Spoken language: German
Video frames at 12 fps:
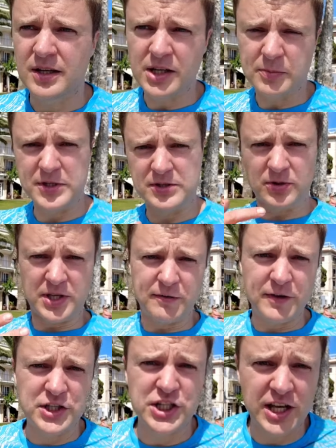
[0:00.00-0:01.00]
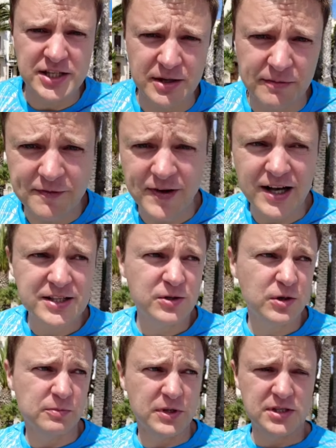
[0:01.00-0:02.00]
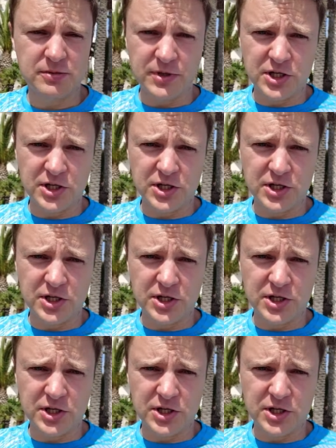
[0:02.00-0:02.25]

Dann gibt es noch den Verschleiß am Fahrzeug. Mir ist zum